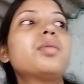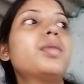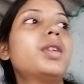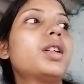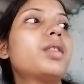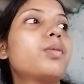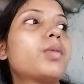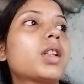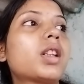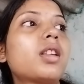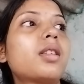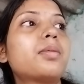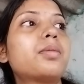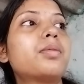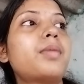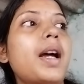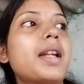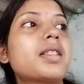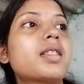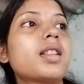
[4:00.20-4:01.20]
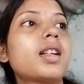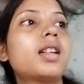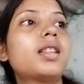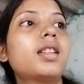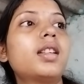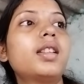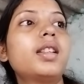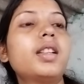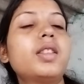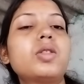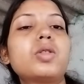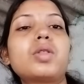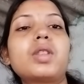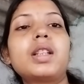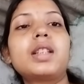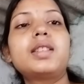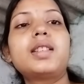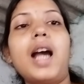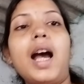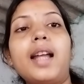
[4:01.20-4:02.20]
मैं मतलब मानसिक गई
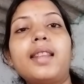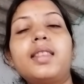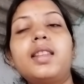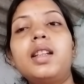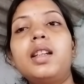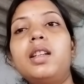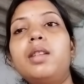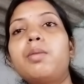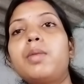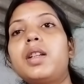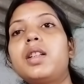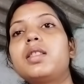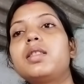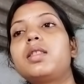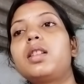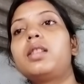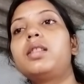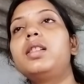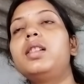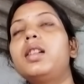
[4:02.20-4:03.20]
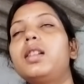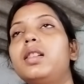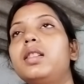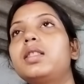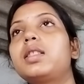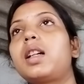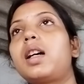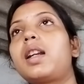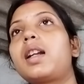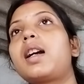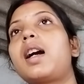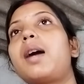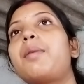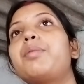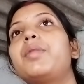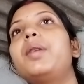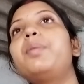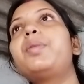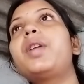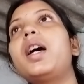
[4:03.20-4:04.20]
उसके जाते ही मैंने जल्दी जल्दी सारा काम
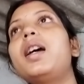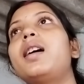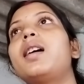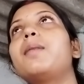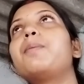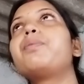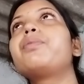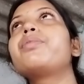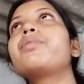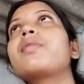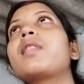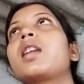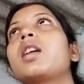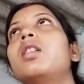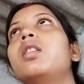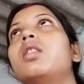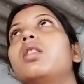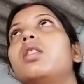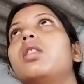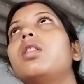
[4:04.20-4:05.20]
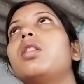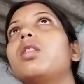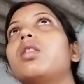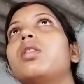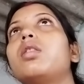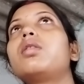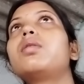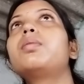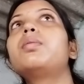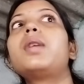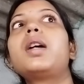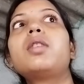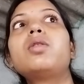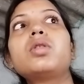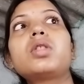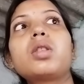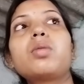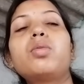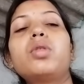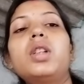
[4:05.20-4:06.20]
निपटाया और मैं
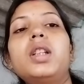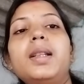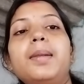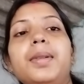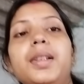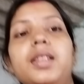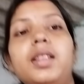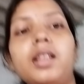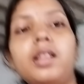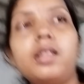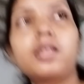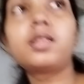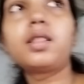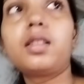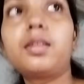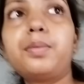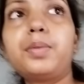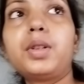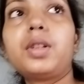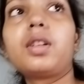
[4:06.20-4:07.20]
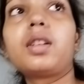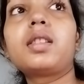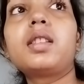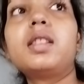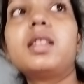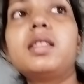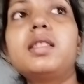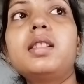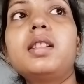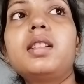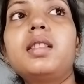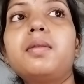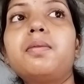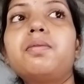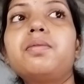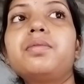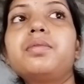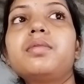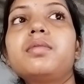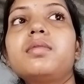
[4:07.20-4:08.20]
उनसे बोले भी थे कि छत पे रख दीजिए
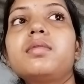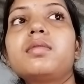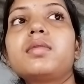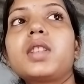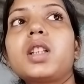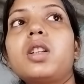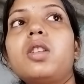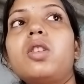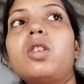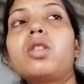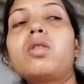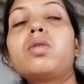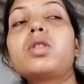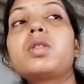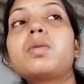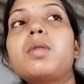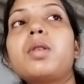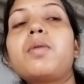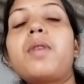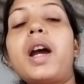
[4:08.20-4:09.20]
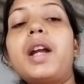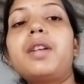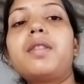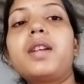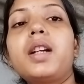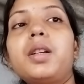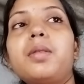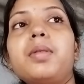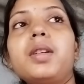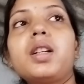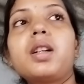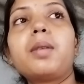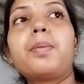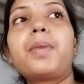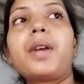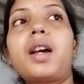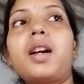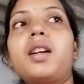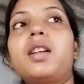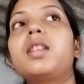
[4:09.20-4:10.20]
और उसमें वाइट वाइट भी
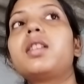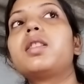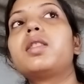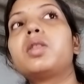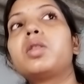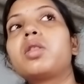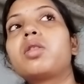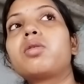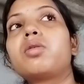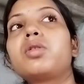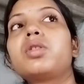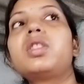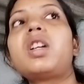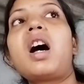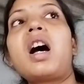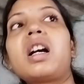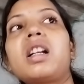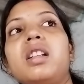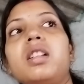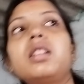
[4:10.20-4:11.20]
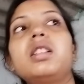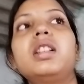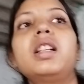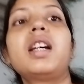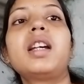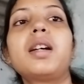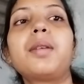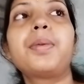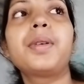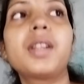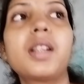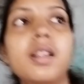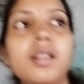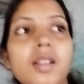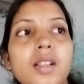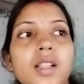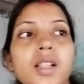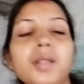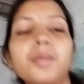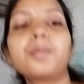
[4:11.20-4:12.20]
कपड़ा है और वो दाग लग गया या फिर
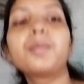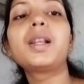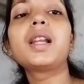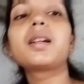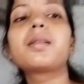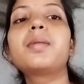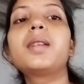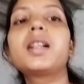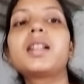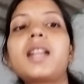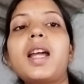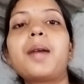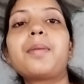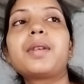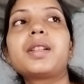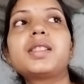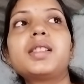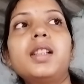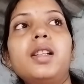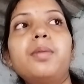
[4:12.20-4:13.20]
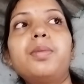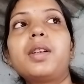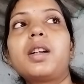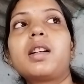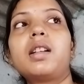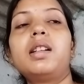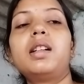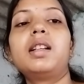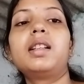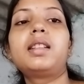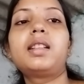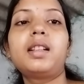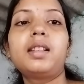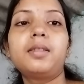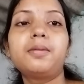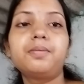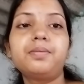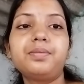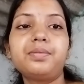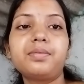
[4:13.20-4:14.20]
ब्लैक ब्लैक टाइप का चिड़ी पकड़ लेता है